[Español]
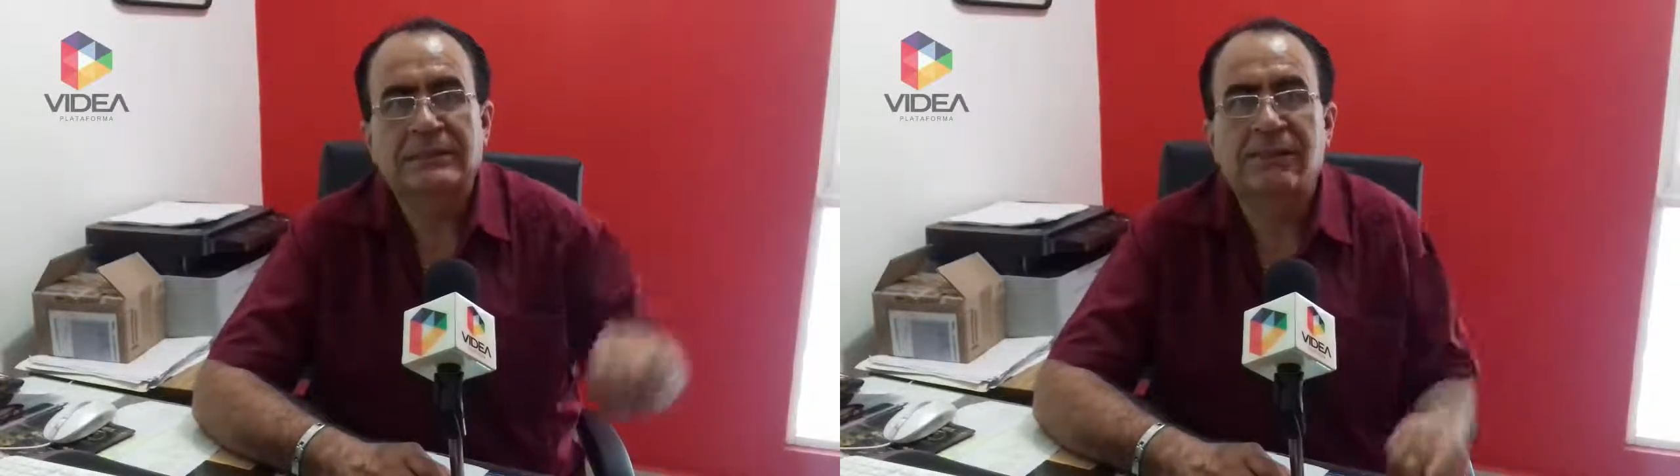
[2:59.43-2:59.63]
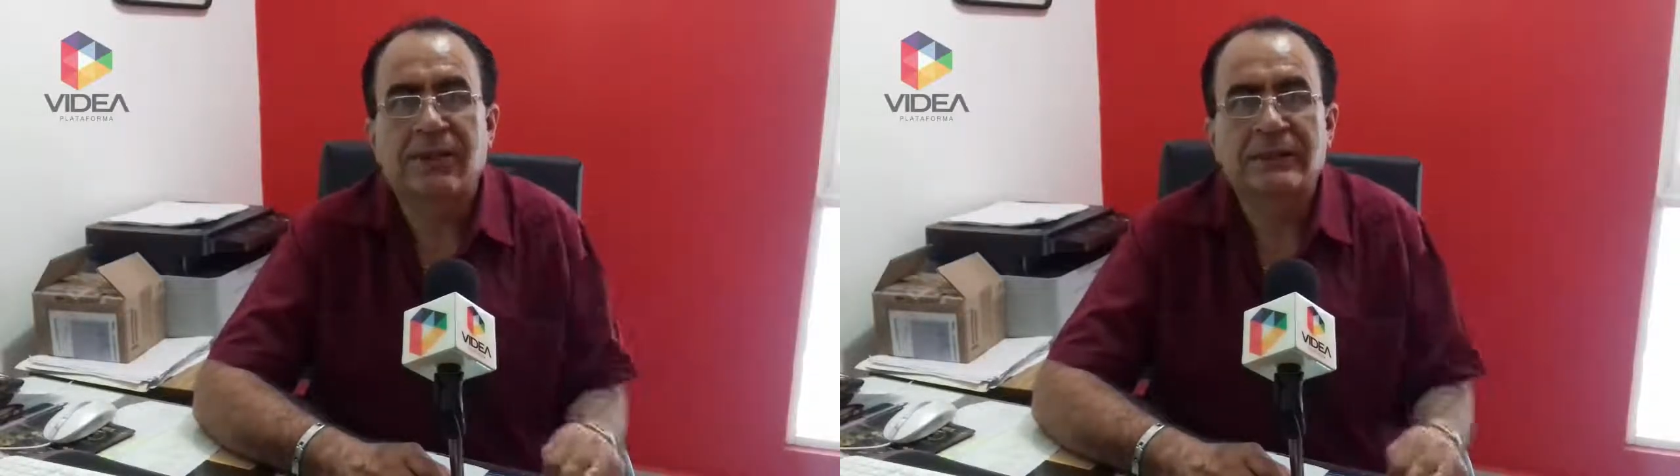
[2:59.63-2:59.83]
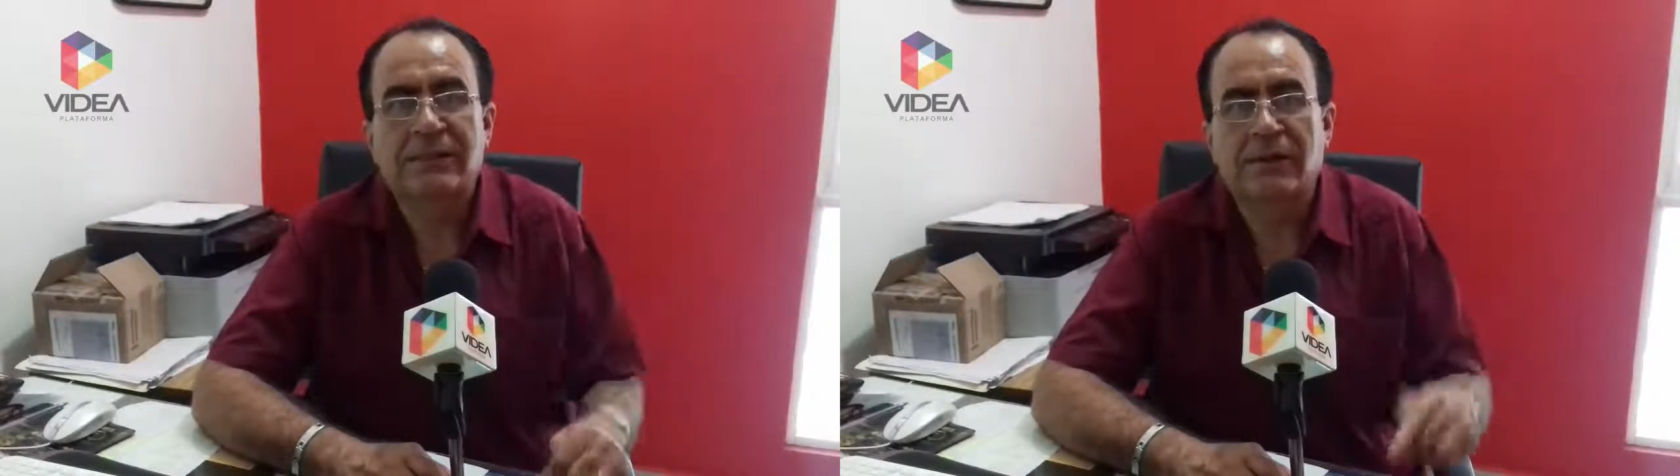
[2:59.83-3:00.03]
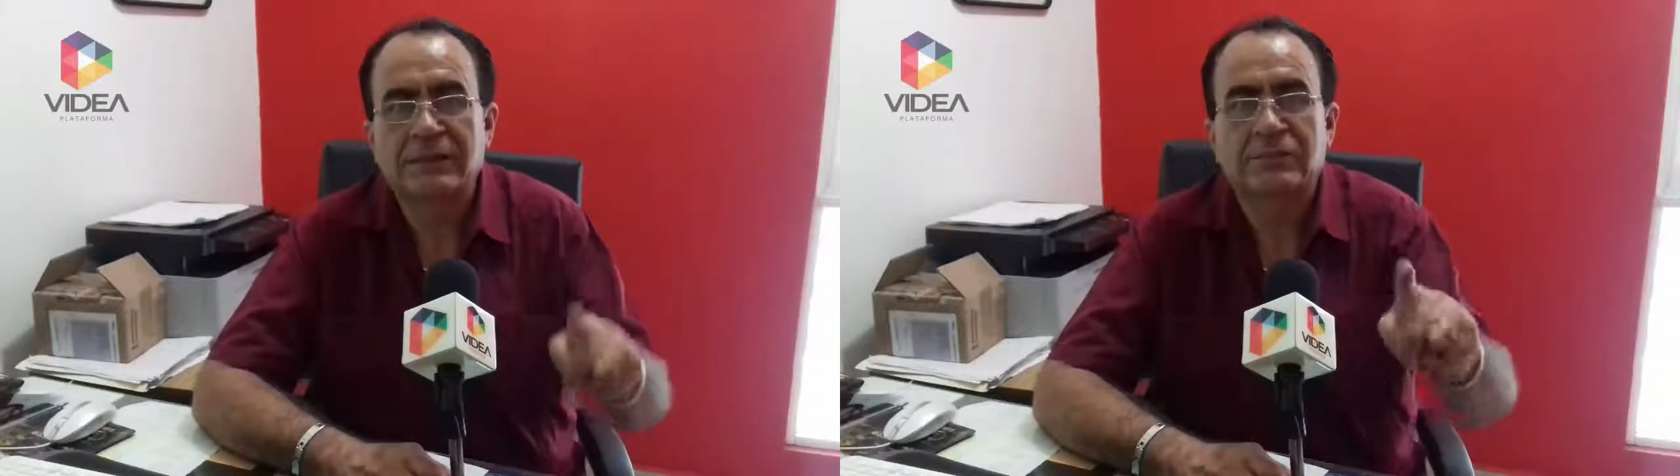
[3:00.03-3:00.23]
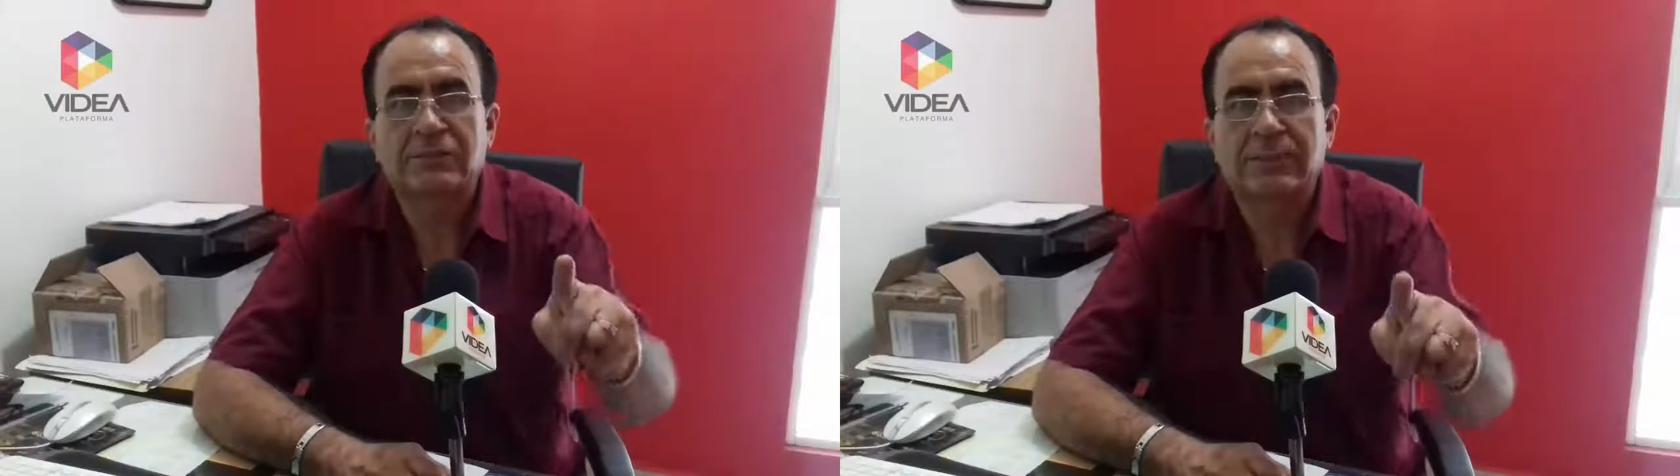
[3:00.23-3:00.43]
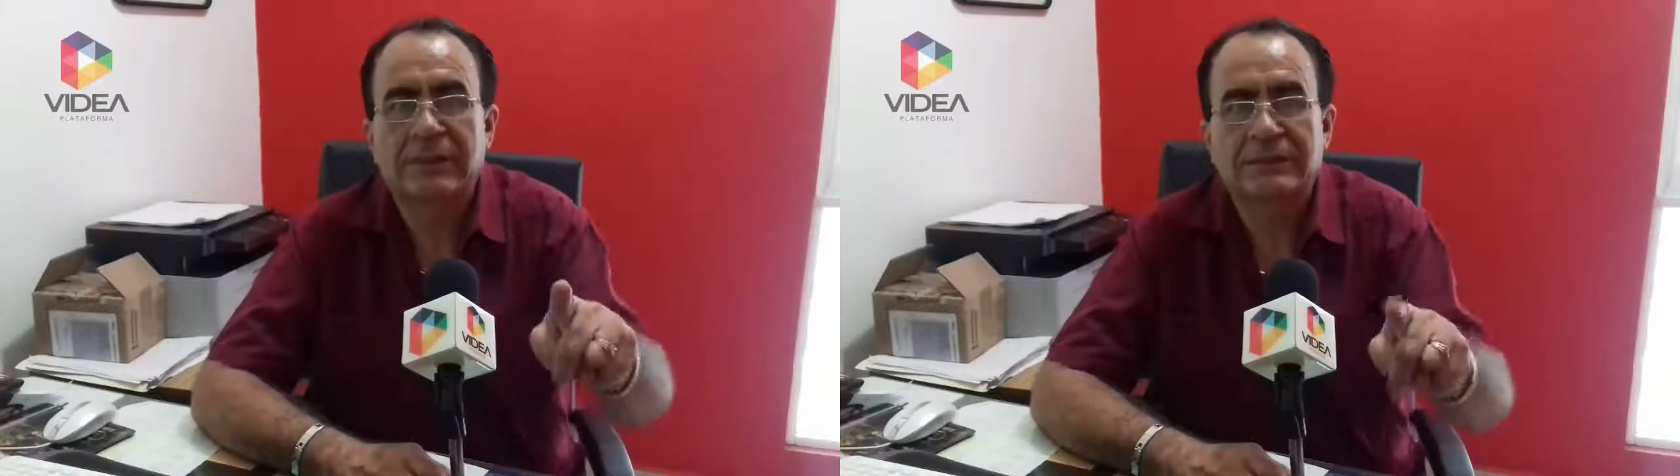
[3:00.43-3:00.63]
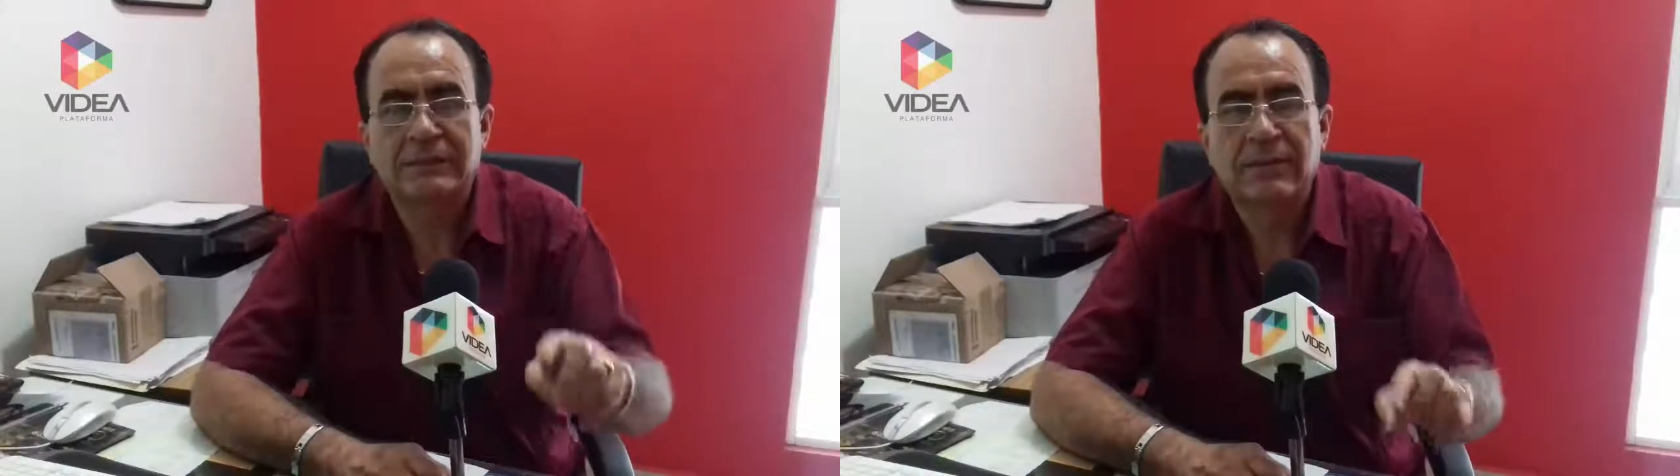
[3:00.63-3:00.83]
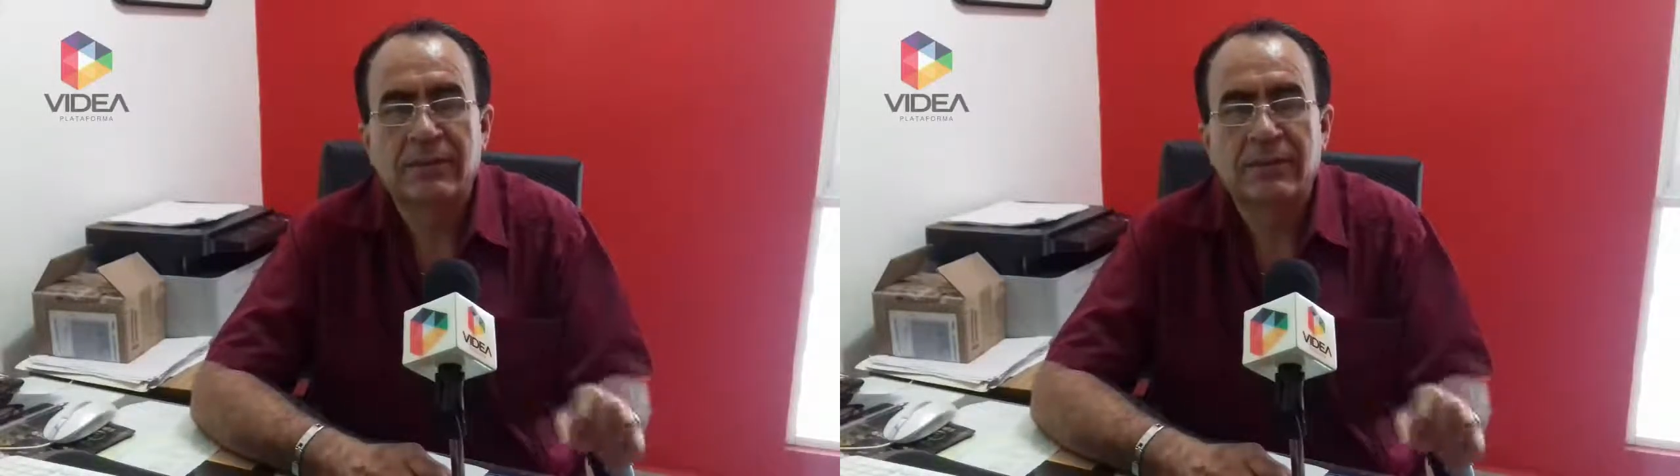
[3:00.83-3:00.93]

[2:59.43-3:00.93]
de diferencia, ahora es un mes.